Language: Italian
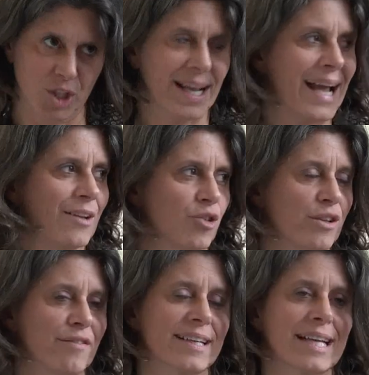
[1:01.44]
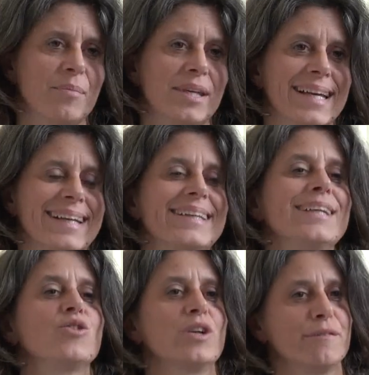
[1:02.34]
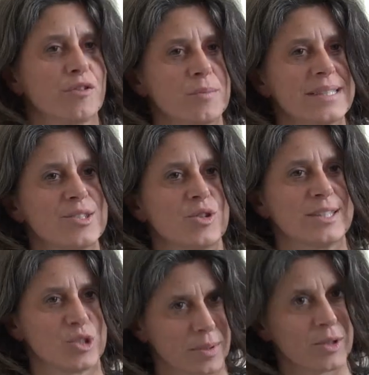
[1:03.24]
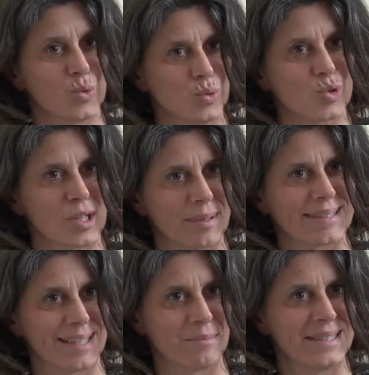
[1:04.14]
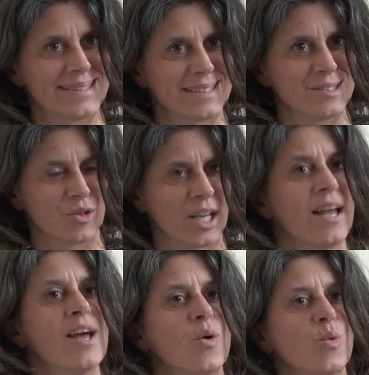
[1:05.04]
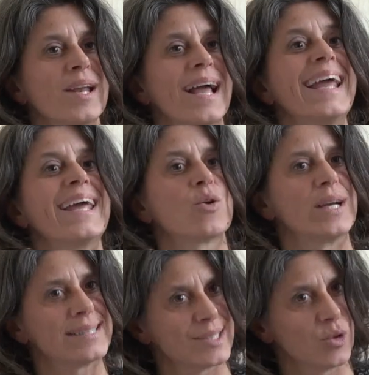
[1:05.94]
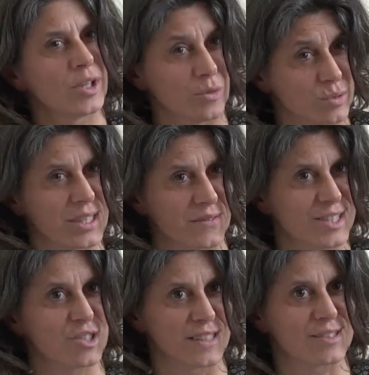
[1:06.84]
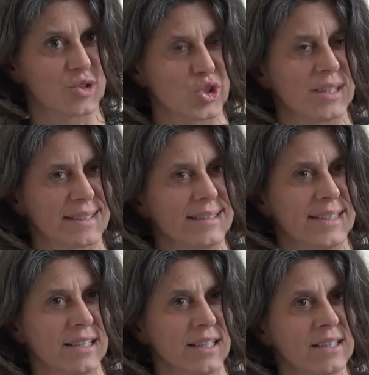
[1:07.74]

cercando di far capire che il diritto all'informazione è soprattutto da parte dell'amministrazione un'erogazione di un servizio verso i cittadini.